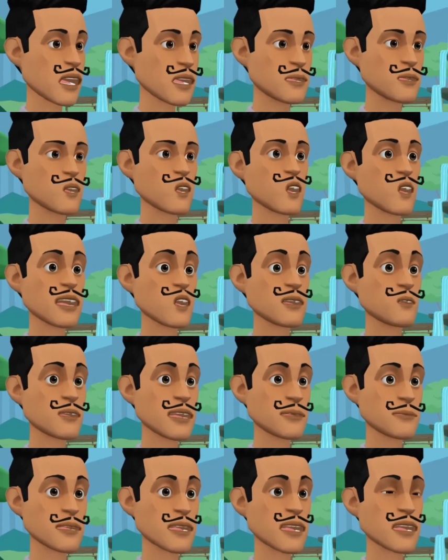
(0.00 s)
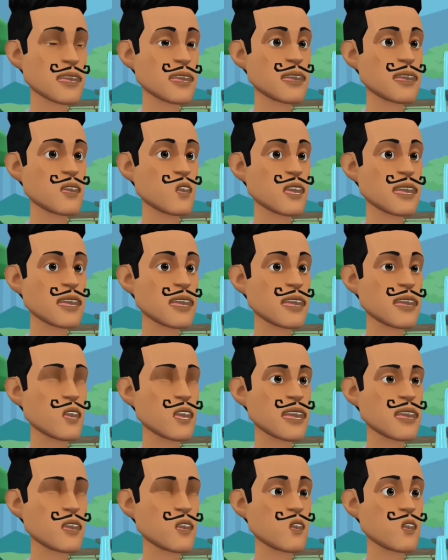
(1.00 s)
ছয় হাজার টাকা তোর কাছে
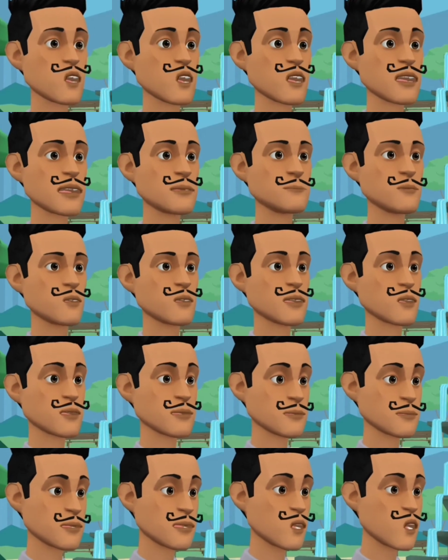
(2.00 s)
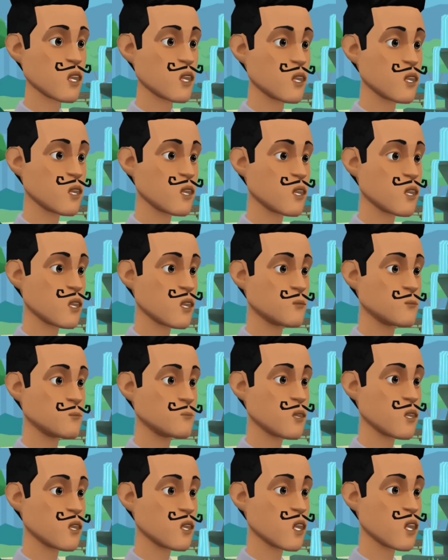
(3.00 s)
মাত্র হয়ে গেল কয়েকদিন আগে
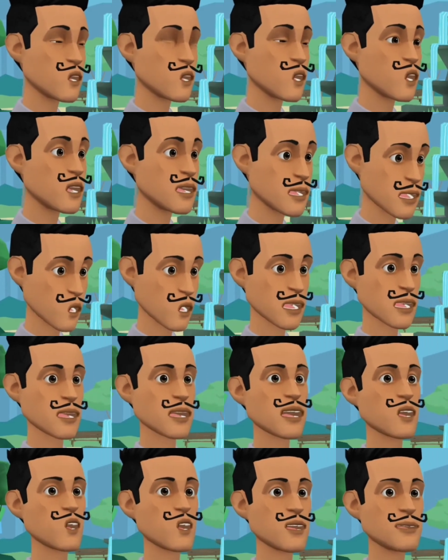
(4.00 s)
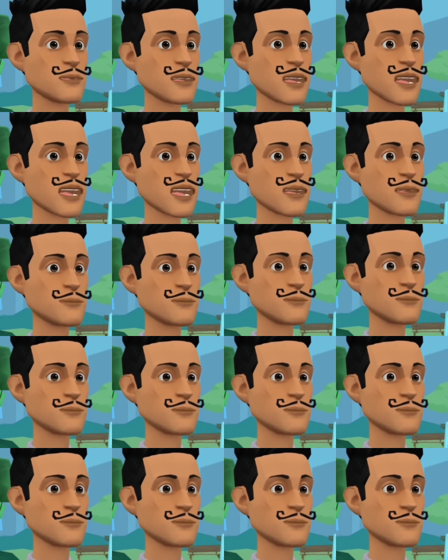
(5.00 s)
তো তোর কাছে ছয় টাকাও ছিল না